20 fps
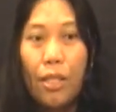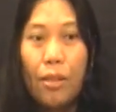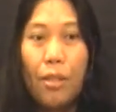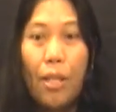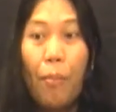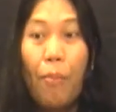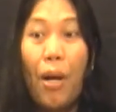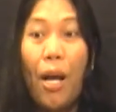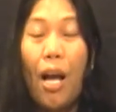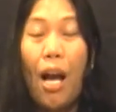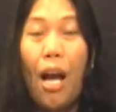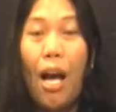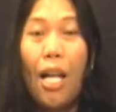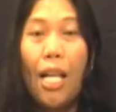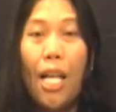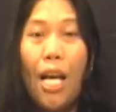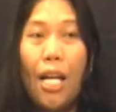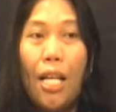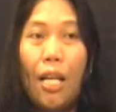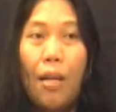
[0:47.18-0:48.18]
sa
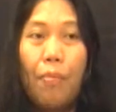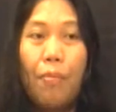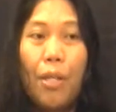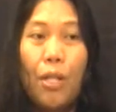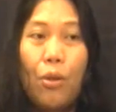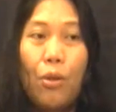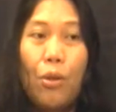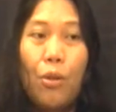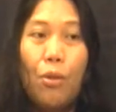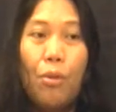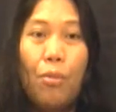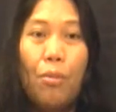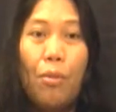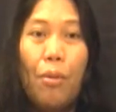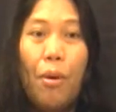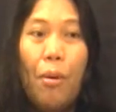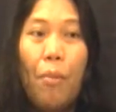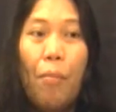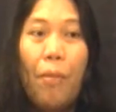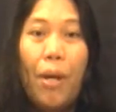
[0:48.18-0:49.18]
pag-aalaga pero yung
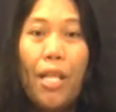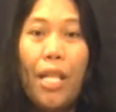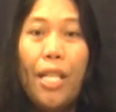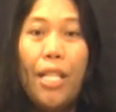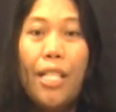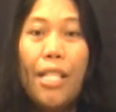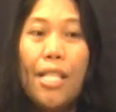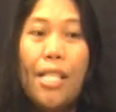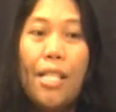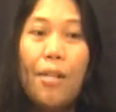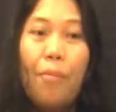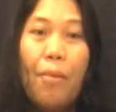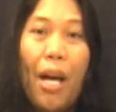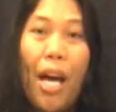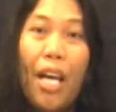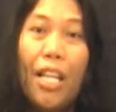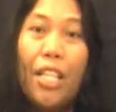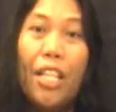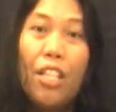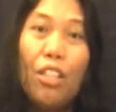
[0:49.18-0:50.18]
para hindi
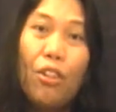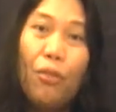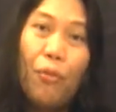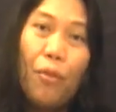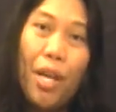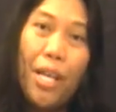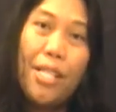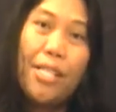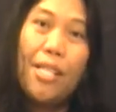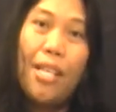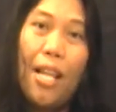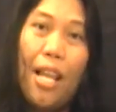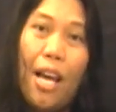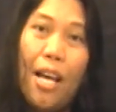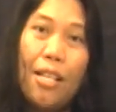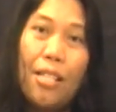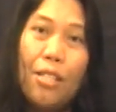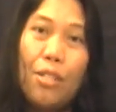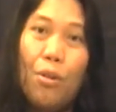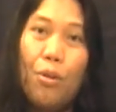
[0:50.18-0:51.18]
ma-identify
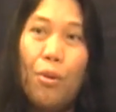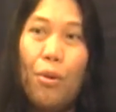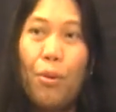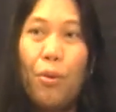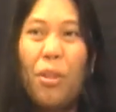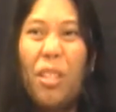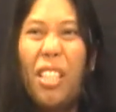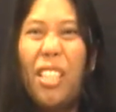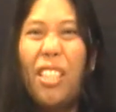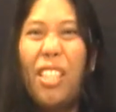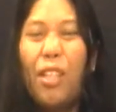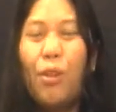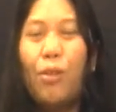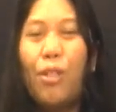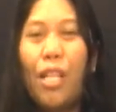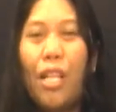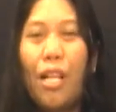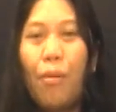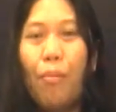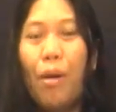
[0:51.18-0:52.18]
sila. So, hindi ko
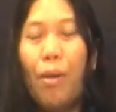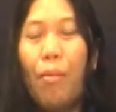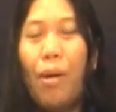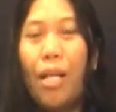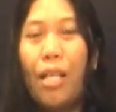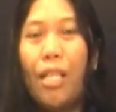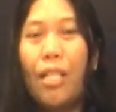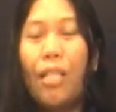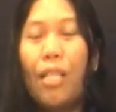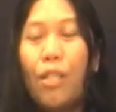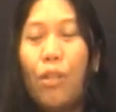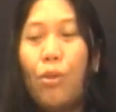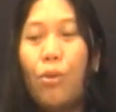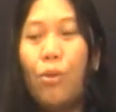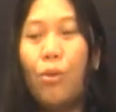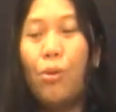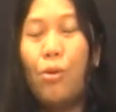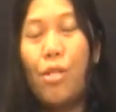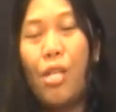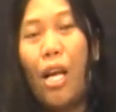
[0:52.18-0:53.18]
na lang babanggitin
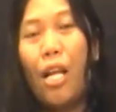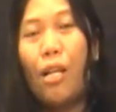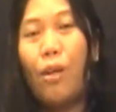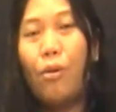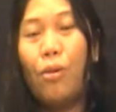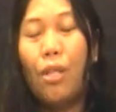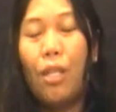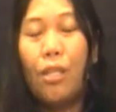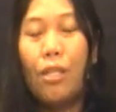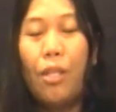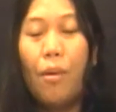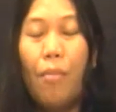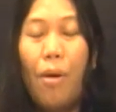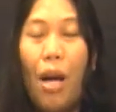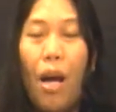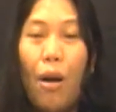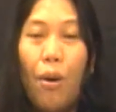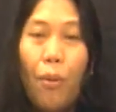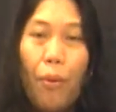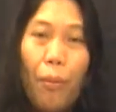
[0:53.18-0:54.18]
yung kung saan ako
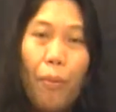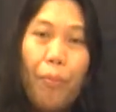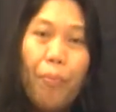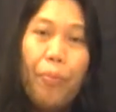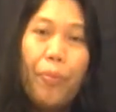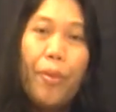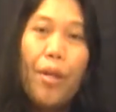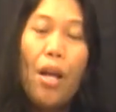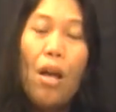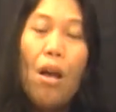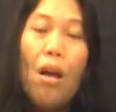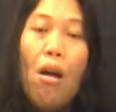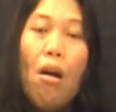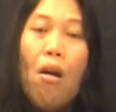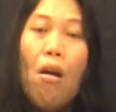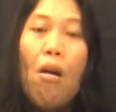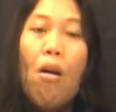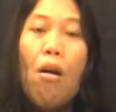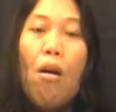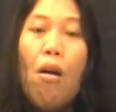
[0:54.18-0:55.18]
nagtrabaho.
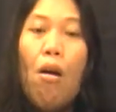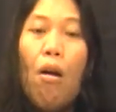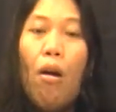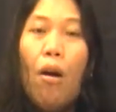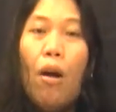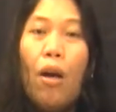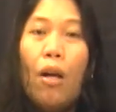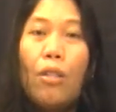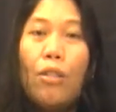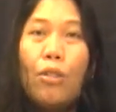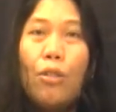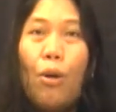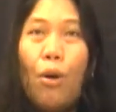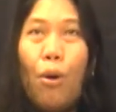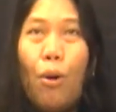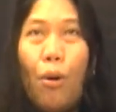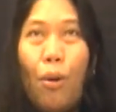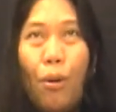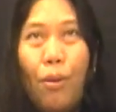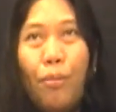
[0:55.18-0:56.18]
So,
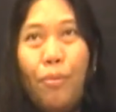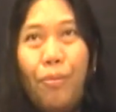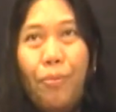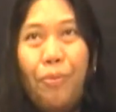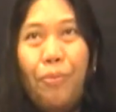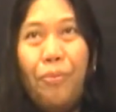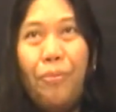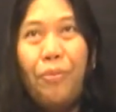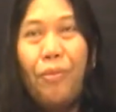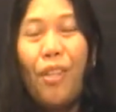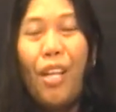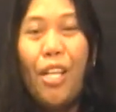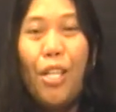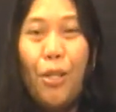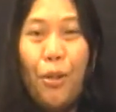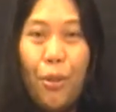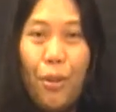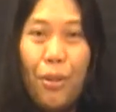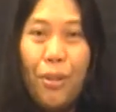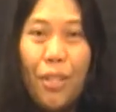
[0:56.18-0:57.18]

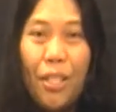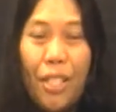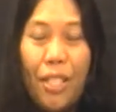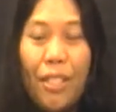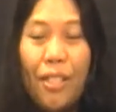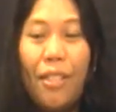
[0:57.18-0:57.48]
ngayon,